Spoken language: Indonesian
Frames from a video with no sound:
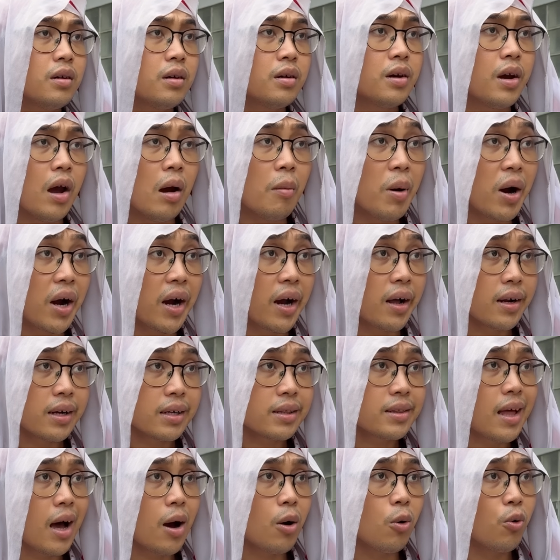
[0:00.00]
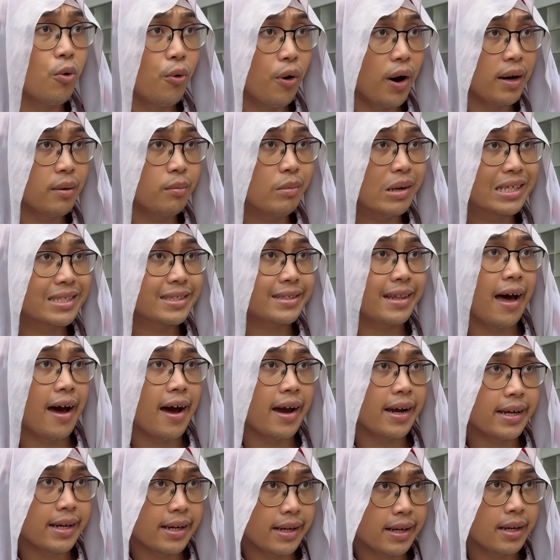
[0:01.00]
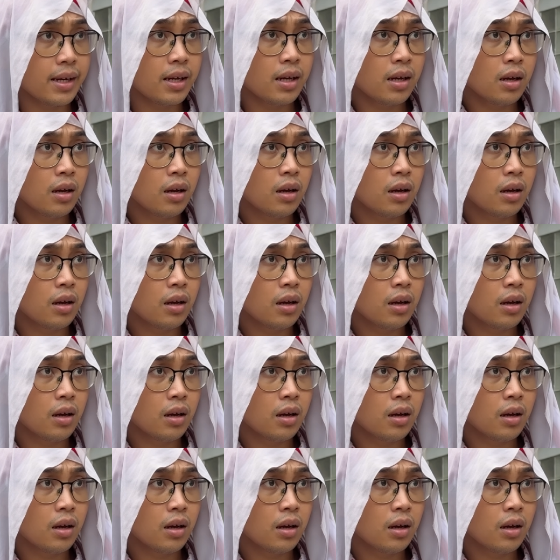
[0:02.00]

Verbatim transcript: Gak bakal ketahuan, Bestai.